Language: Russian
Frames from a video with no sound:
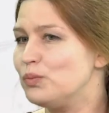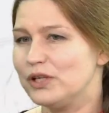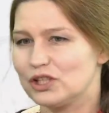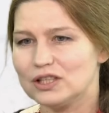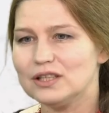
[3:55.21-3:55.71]

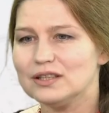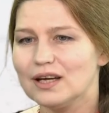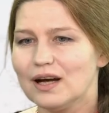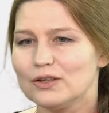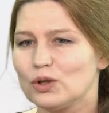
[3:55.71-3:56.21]
пережить
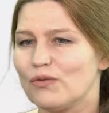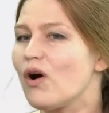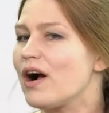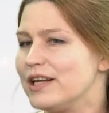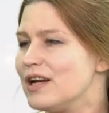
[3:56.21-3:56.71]
до того,
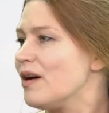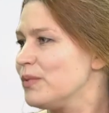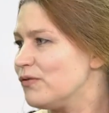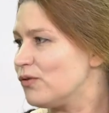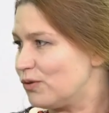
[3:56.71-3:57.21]
как они ко
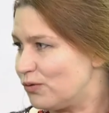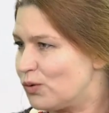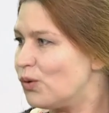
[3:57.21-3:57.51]
мне в э,